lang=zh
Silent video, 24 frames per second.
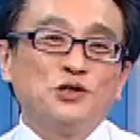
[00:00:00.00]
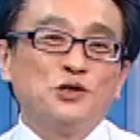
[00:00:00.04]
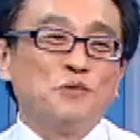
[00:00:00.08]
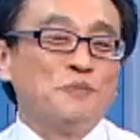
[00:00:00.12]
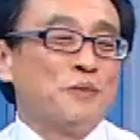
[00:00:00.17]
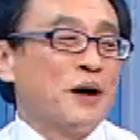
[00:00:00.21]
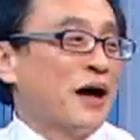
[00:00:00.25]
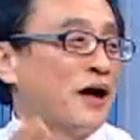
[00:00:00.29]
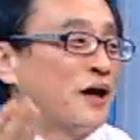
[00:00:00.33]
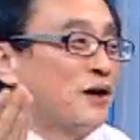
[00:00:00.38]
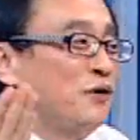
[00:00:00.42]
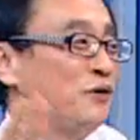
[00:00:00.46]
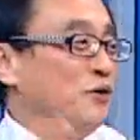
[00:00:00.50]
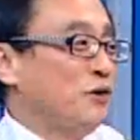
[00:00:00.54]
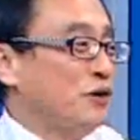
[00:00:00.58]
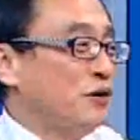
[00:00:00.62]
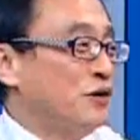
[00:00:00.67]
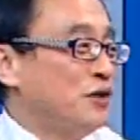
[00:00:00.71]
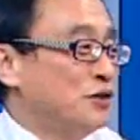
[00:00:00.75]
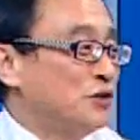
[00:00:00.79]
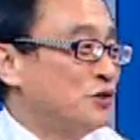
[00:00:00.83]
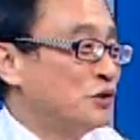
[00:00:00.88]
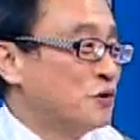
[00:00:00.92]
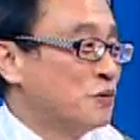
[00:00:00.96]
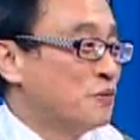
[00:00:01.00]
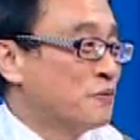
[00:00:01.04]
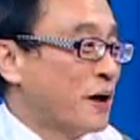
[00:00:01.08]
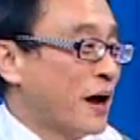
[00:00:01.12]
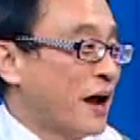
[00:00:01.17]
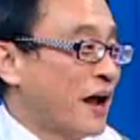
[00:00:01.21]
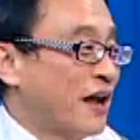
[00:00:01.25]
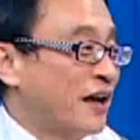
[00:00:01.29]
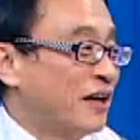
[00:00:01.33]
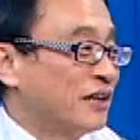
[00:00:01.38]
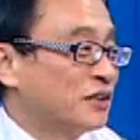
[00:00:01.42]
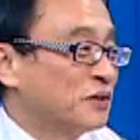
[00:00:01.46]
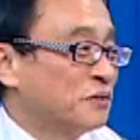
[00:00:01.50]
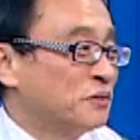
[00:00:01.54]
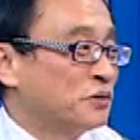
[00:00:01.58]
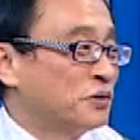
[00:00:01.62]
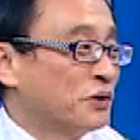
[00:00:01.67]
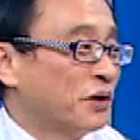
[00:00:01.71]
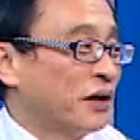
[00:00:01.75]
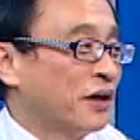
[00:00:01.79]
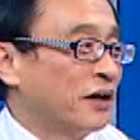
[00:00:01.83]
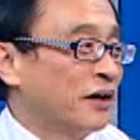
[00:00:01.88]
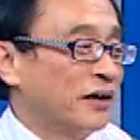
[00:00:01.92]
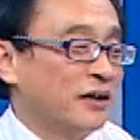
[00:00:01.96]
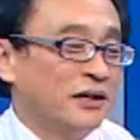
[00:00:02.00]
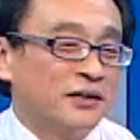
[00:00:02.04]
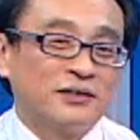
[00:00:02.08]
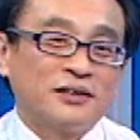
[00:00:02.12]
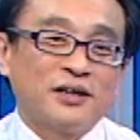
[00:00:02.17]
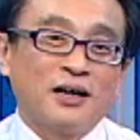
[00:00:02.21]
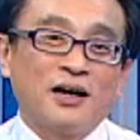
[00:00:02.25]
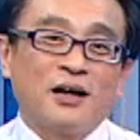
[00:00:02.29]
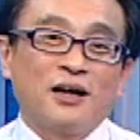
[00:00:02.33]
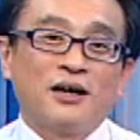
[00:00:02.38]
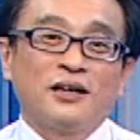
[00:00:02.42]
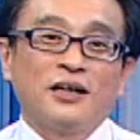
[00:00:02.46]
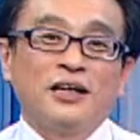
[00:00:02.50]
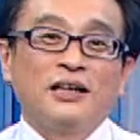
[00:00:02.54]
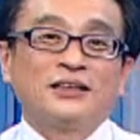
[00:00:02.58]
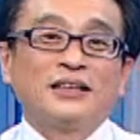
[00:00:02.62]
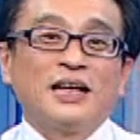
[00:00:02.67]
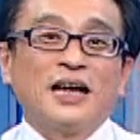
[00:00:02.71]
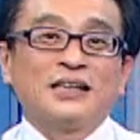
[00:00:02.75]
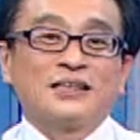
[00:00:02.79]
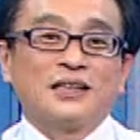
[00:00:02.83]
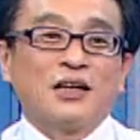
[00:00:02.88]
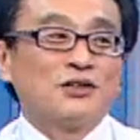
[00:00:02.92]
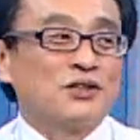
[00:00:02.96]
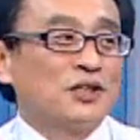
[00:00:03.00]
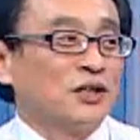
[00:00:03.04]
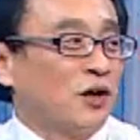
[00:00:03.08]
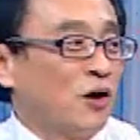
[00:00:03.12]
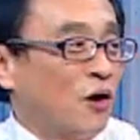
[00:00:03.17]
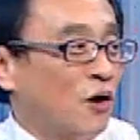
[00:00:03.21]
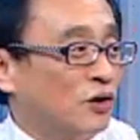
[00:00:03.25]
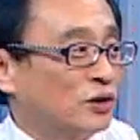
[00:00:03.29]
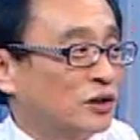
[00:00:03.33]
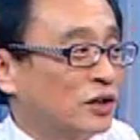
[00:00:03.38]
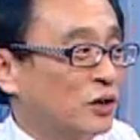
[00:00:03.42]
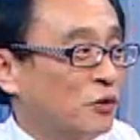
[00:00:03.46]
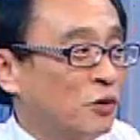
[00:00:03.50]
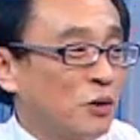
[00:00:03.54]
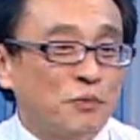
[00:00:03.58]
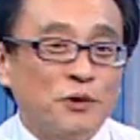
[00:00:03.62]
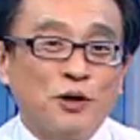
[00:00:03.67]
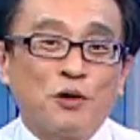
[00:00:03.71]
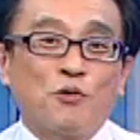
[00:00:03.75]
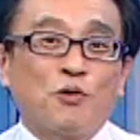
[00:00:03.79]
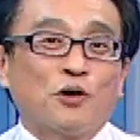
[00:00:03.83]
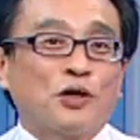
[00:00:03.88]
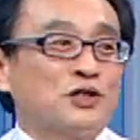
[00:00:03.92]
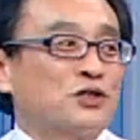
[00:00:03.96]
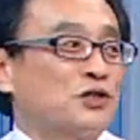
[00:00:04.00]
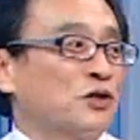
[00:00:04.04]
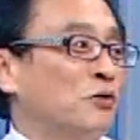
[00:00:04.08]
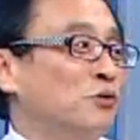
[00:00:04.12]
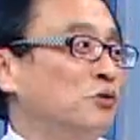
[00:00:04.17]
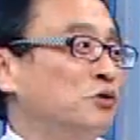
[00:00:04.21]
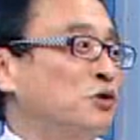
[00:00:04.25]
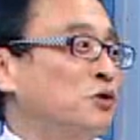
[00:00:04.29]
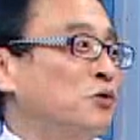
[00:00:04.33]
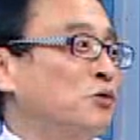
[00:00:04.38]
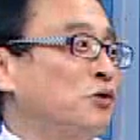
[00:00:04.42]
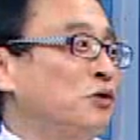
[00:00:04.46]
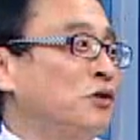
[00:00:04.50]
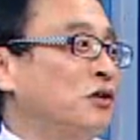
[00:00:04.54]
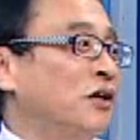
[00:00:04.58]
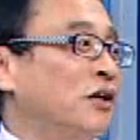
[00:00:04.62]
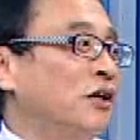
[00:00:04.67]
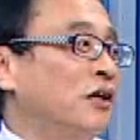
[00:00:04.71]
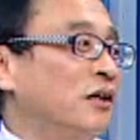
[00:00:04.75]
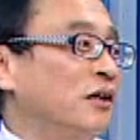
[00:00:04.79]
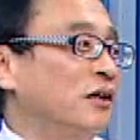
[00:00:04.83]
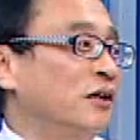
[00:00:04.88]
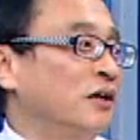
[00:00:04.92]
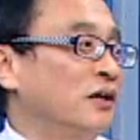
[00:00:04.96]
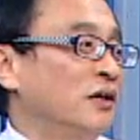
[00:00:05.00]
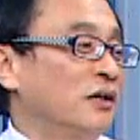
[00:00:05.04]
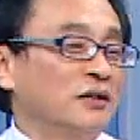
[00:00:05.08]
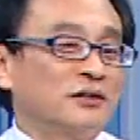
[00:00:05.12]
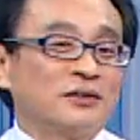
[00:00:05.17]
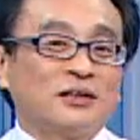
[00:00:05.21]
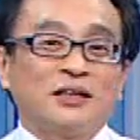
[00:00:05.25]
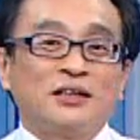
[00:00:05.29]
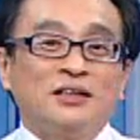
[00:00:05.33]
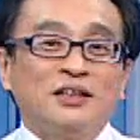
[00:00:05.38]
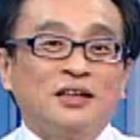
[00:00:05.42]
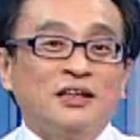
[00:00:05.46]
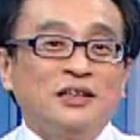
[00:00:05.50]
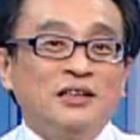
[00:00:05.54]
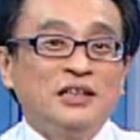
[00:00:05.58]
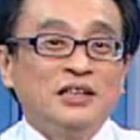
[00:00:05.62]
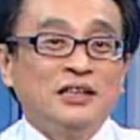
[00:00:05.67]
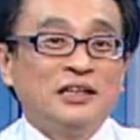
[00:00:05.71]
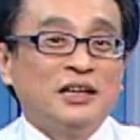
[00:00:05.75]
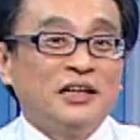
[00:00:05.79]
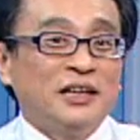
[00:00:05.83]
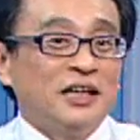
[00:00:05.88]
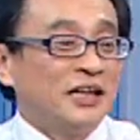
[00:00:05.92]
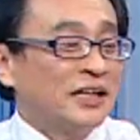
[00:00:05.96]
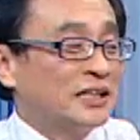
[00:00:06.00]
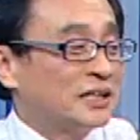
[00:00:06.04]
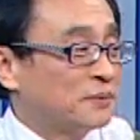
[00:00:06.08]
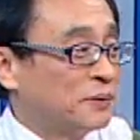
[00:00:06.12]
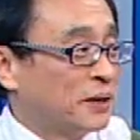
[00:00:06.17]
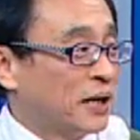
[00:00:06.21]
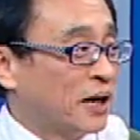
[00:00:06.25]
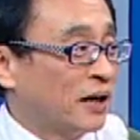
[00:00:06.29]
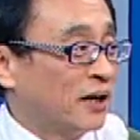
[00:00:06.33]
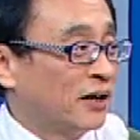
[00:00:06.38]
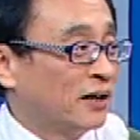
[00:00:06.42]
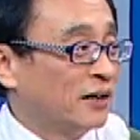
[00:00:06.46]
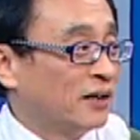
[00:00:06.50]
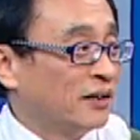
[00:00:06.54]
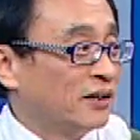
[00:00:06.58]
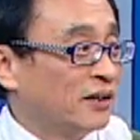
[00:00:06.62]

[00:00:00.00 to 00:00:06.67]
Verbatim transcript: 就买，绿你就卖，对不对？那一大早是红的，会不会过了中午就绿了？嗯。那你的你的脸怎么样？